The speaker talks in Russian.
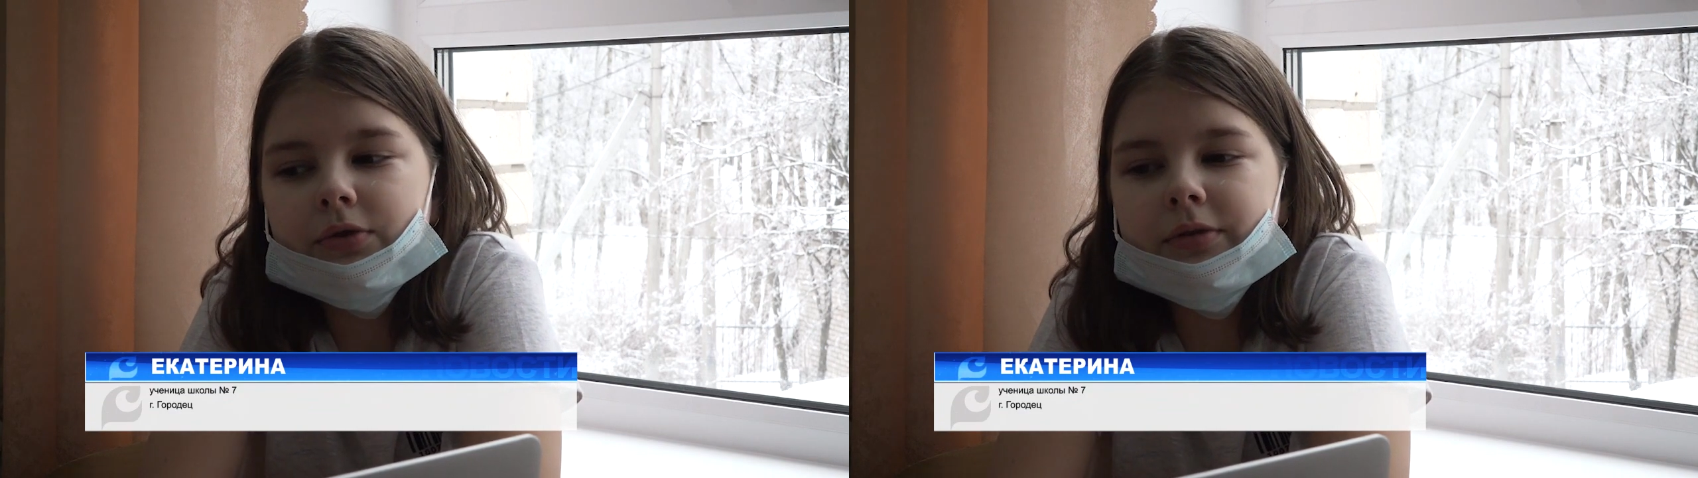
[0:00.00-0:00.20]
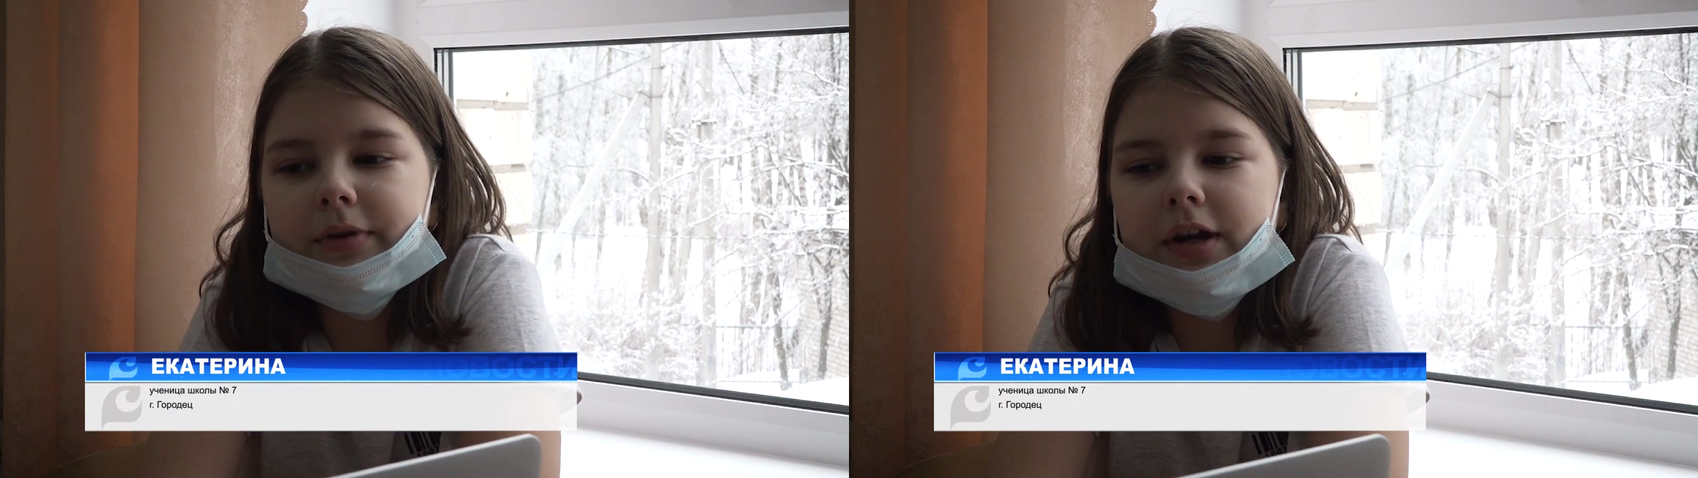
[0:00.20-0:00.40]

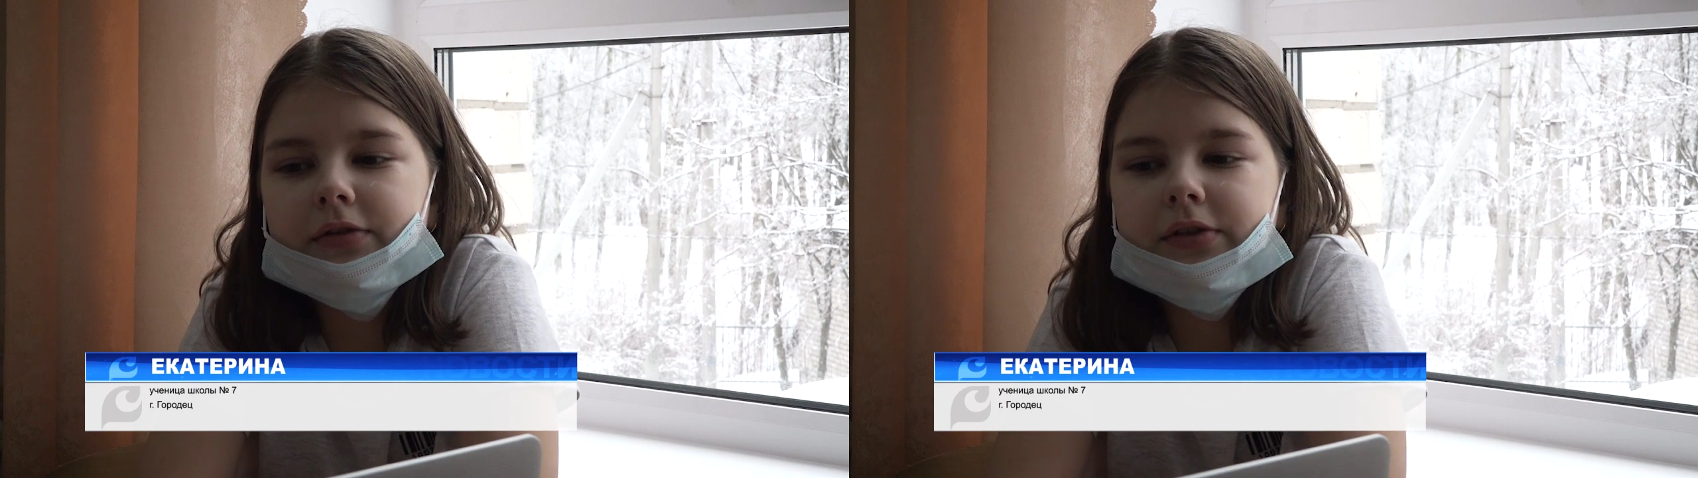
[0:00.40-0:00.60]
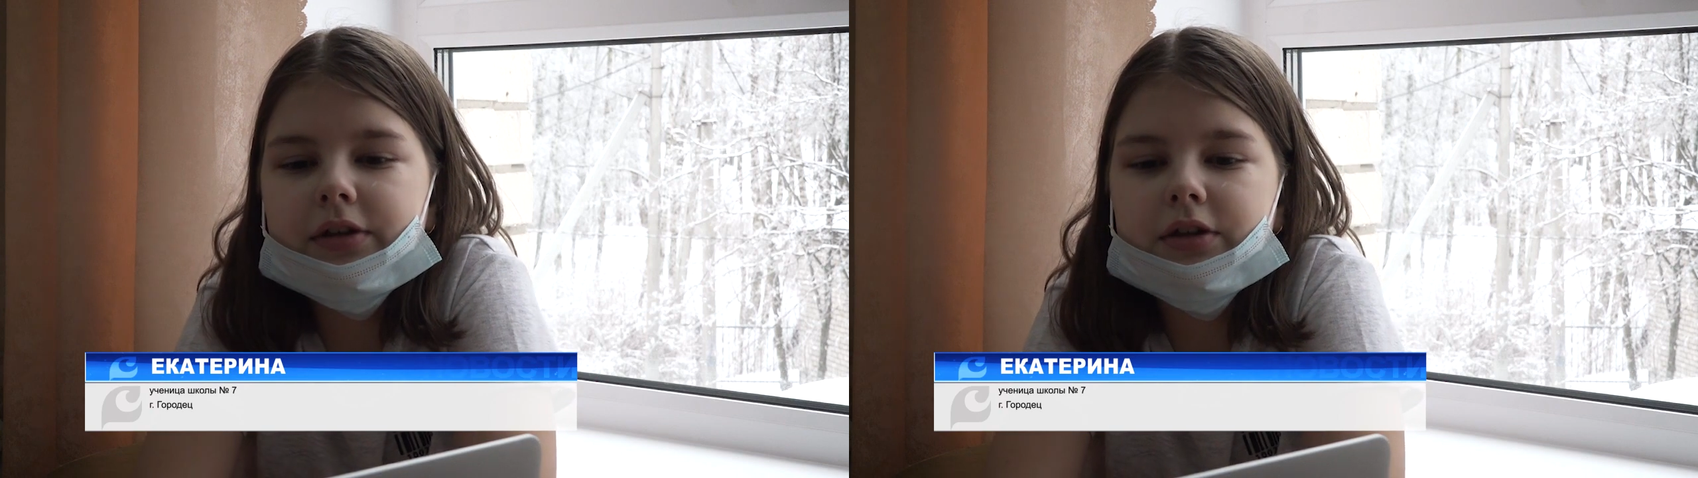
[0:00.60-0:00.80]
собирать
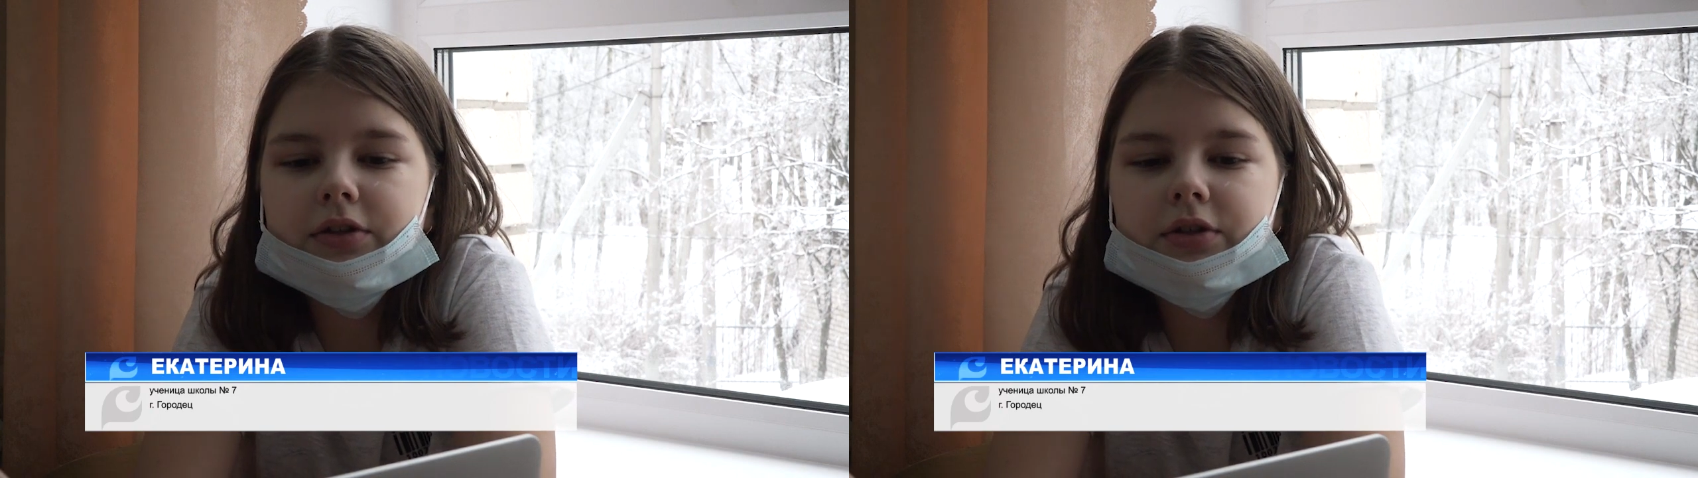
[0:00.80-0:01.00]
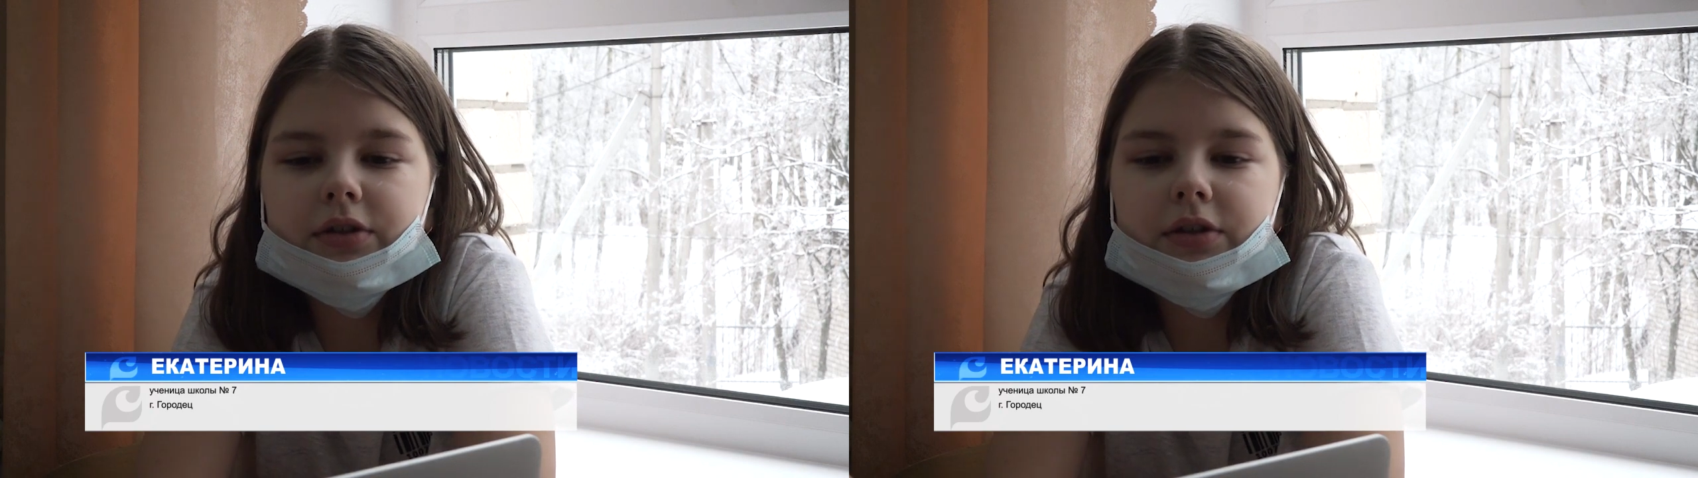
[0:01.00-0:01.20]
всякие из
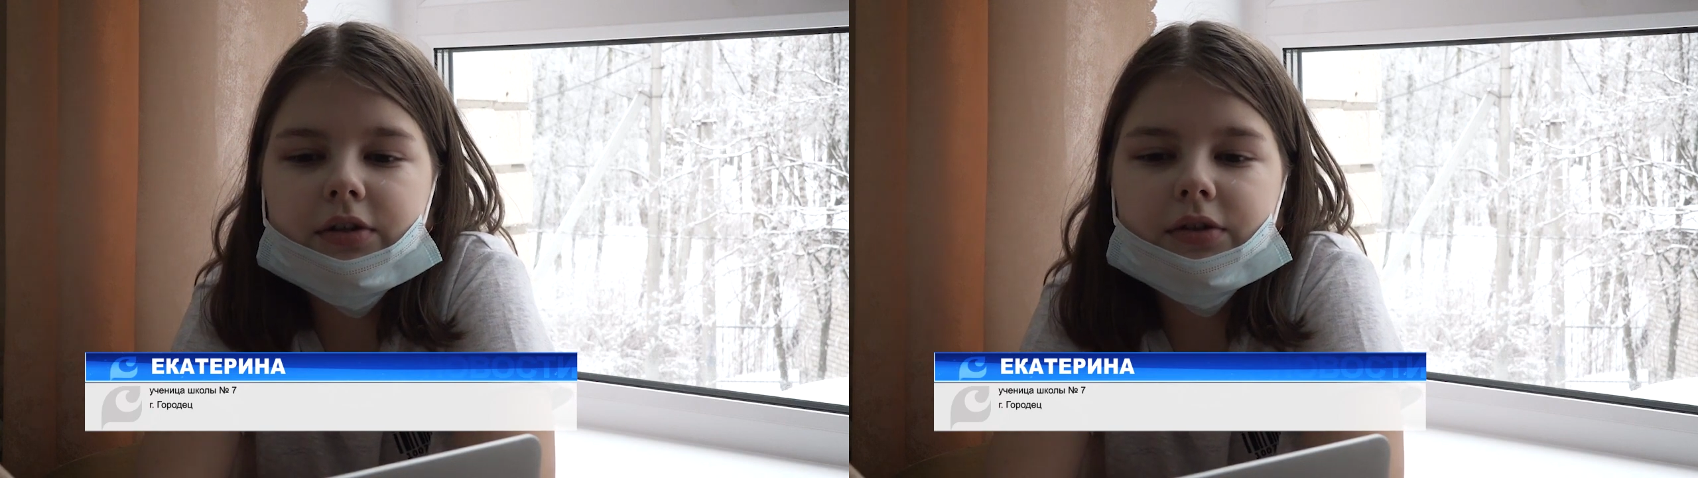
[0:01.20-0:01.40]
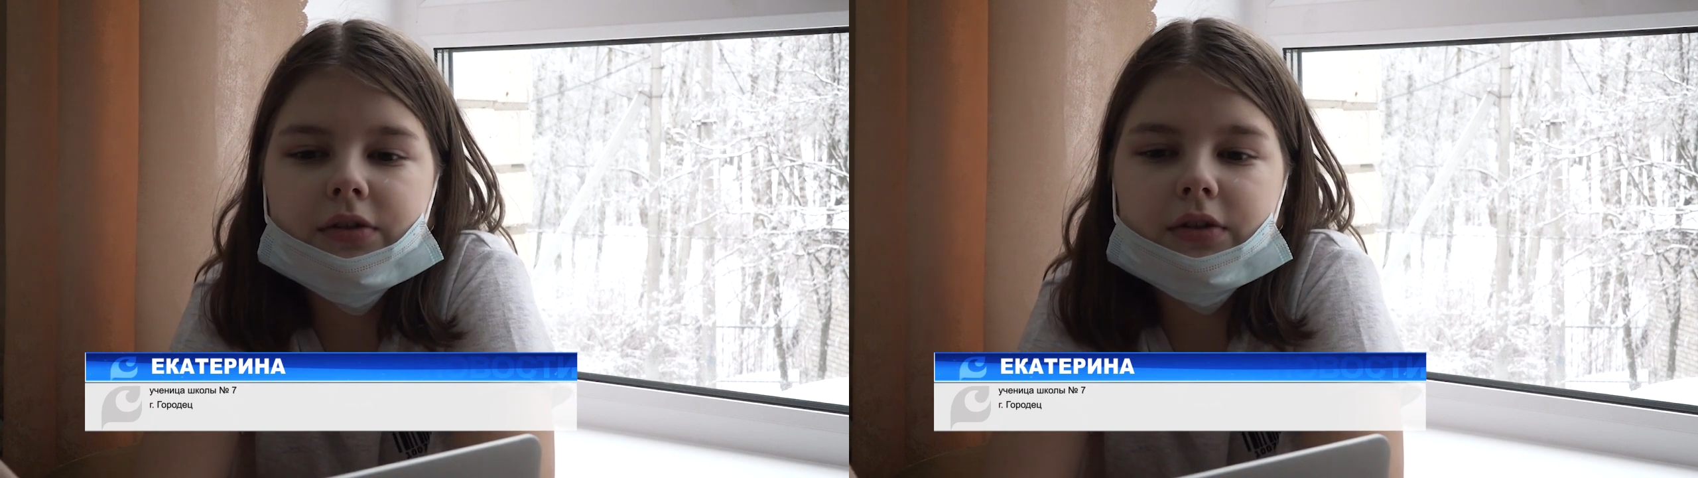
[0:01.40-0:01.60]

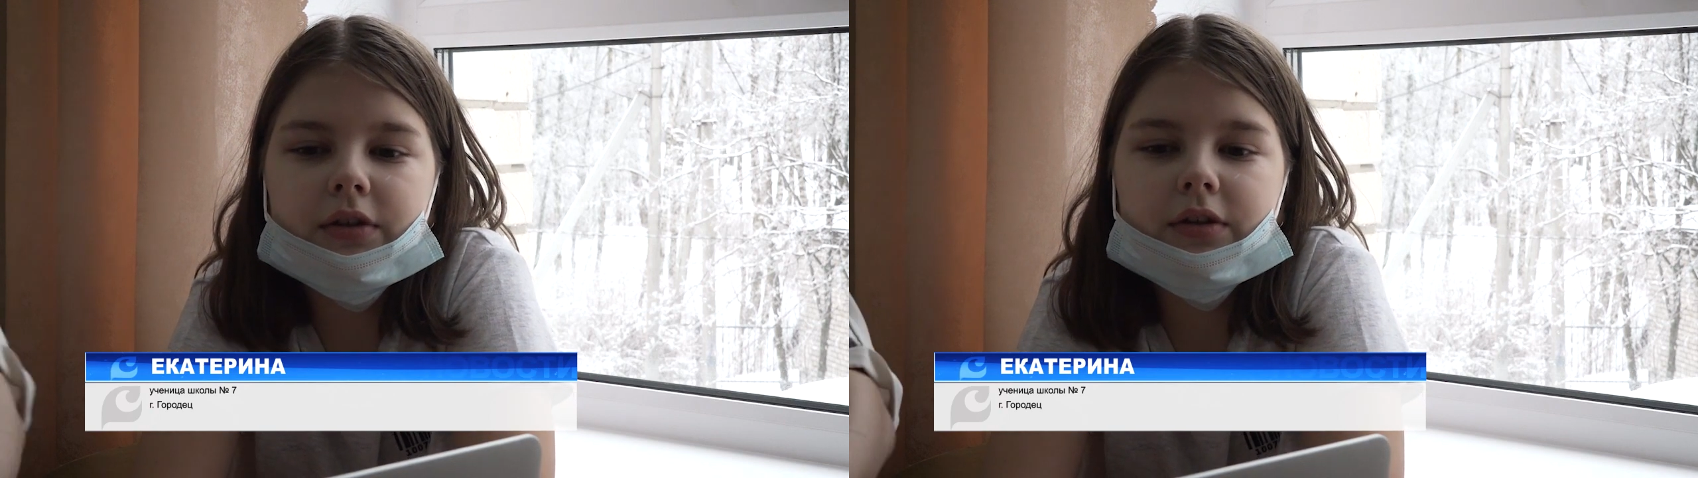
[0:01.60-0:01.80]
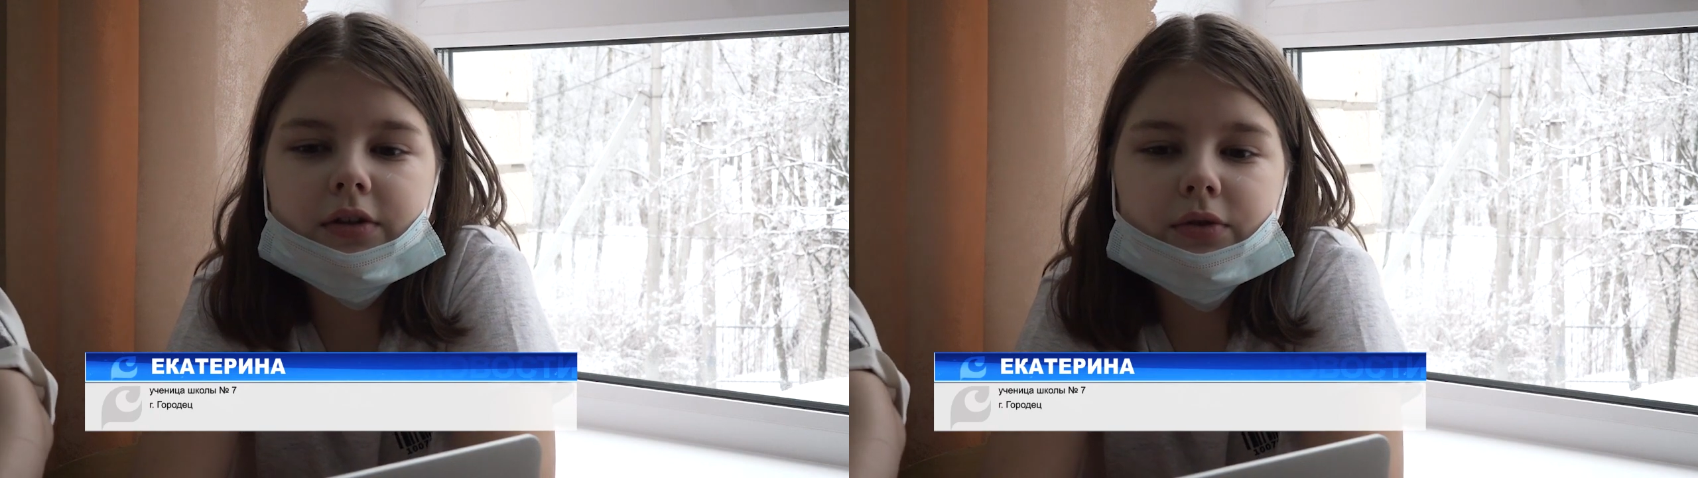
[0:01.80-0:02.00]
частиц
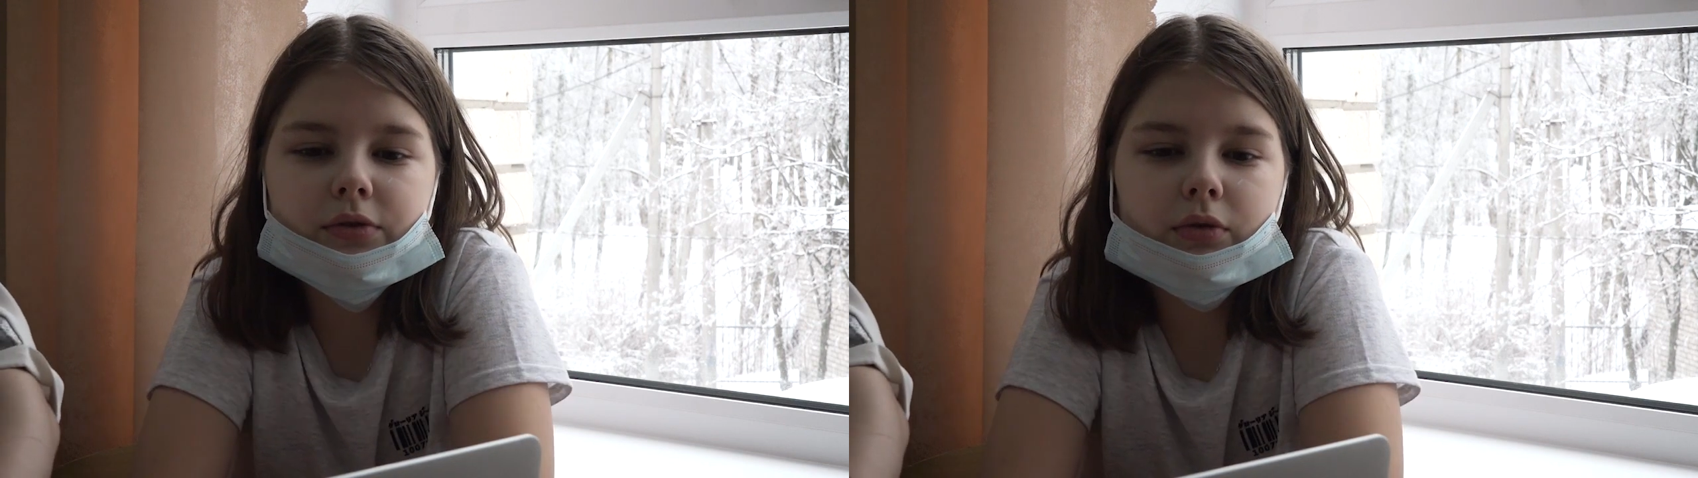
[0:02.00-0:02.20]
и делать